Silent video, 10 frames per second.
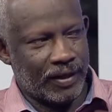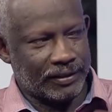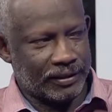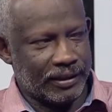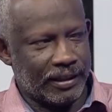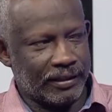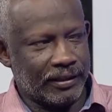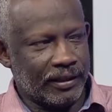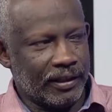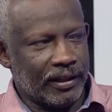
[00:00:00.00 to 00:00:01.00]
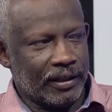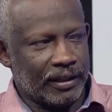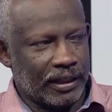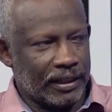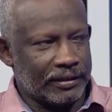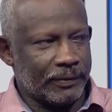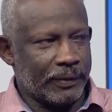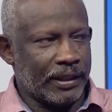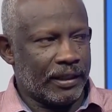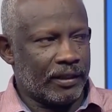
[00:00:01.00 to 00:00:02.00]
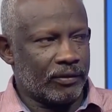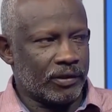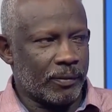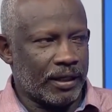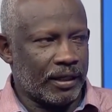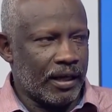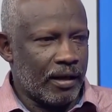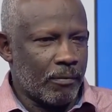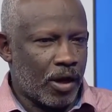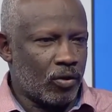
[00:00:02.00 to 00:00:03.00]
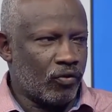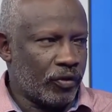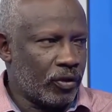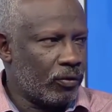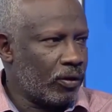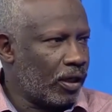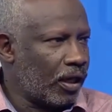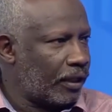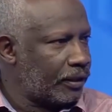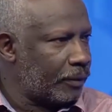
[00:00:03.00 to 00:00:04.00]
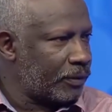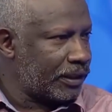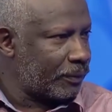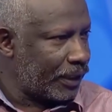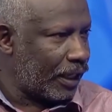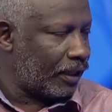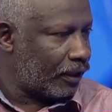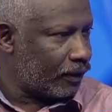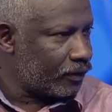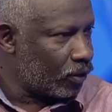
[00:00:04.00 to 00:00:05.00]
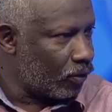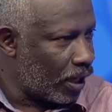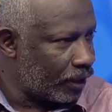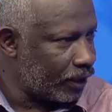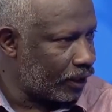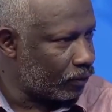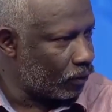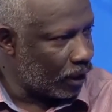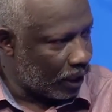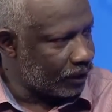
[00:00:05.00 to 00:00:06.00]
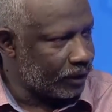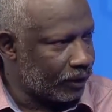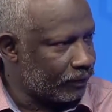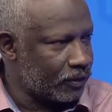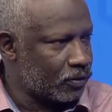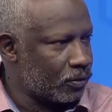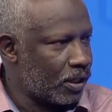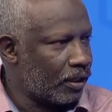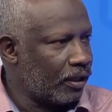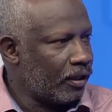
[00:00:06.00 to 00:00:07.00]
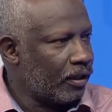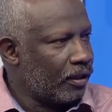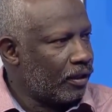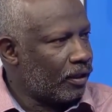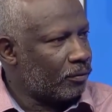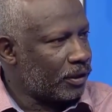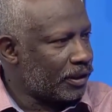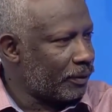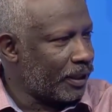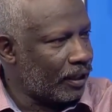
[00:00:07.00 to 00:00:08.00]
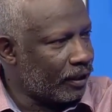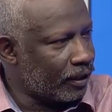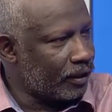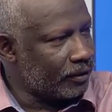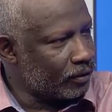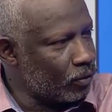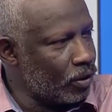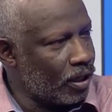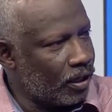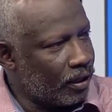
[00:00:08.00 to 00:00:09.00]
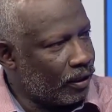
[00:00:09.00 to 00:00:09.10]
فاتت يعني يعني هسه طبعا معروف انه الانديه بتعتمد على زول واحد يعني كل الانديه في السودان مم. آه، بتعتمد على الرئيس كل